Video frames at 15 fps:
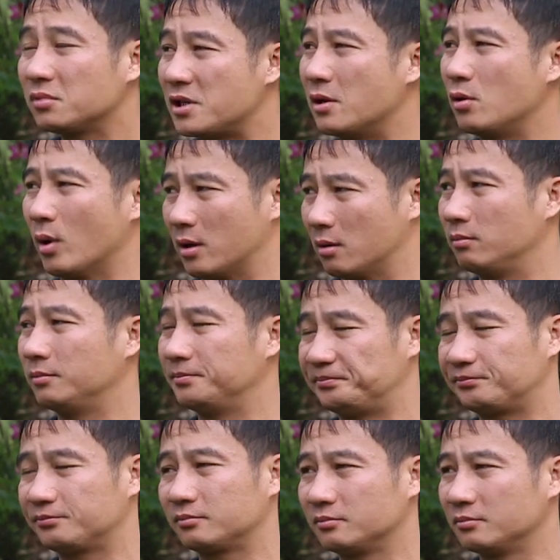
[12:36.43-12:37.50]
chiến thuật.
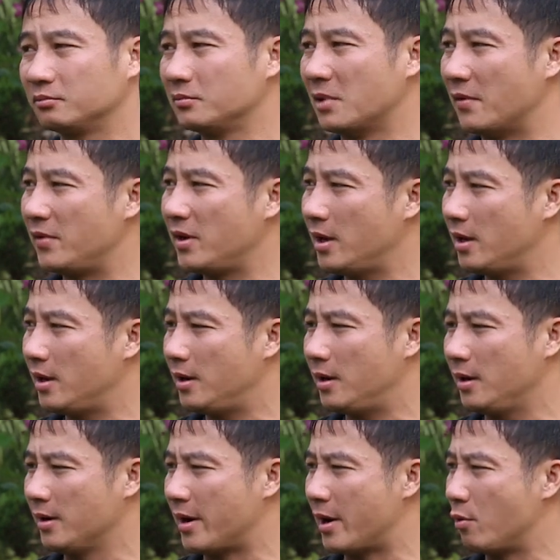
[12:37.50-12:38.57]
Bởi vì
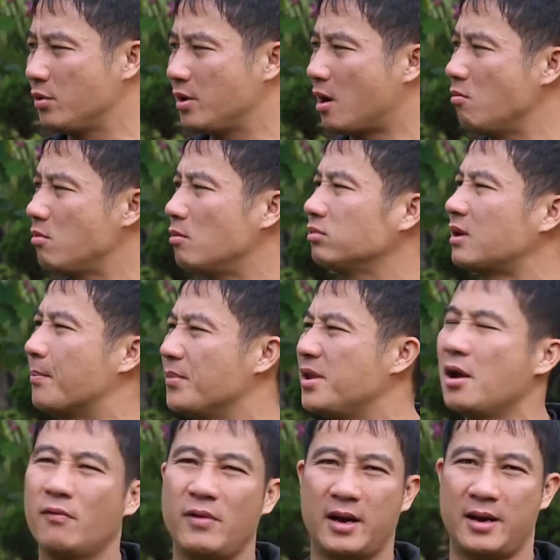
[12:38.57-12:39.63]
nếu như ông không tập
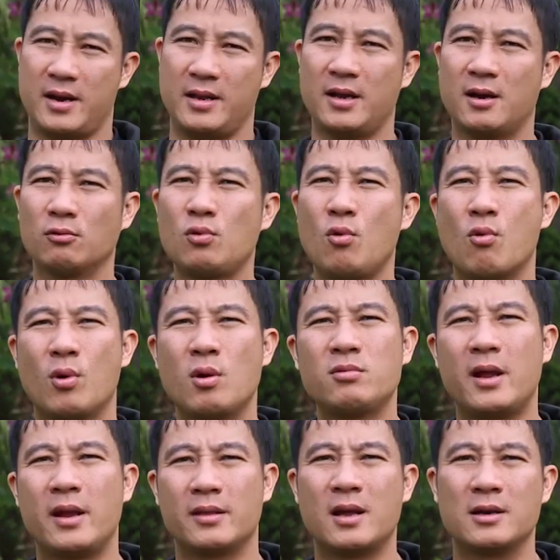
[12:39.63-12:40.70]
nhiều về cái đấy thì cầu thủ không
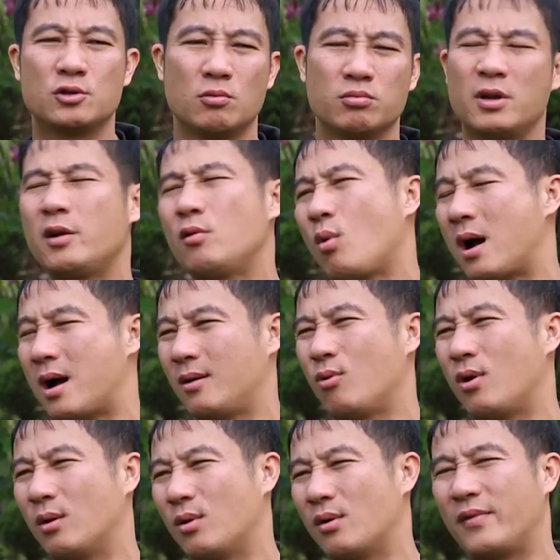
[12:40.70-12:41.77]
thể tận dụng những quả
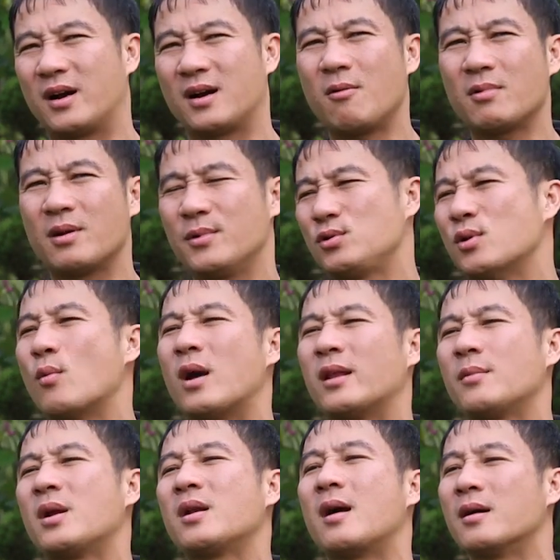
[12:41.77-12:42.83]
quả quả phạt góc để mà chuyển hóa
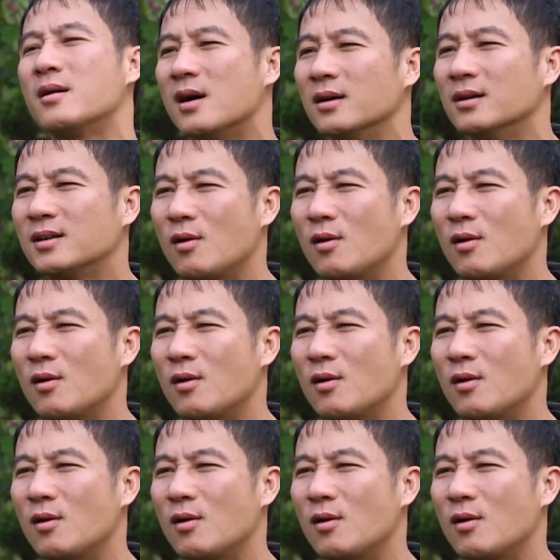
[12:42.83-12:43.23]
thành bàn thắng được.